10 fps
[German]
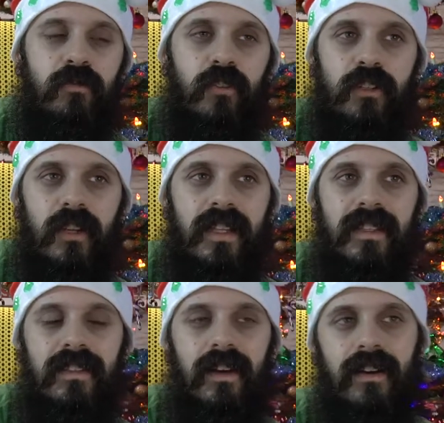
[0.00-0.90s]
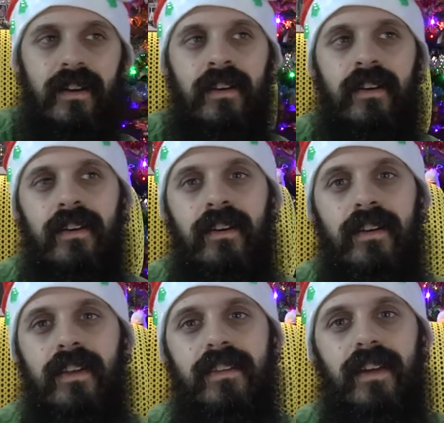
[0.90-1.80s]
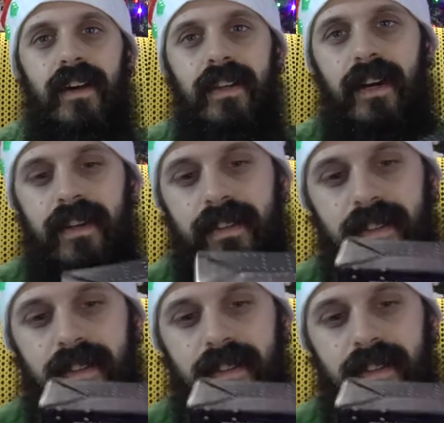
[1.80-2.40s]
wohl zur letzten Sache. Das ist ein Tata.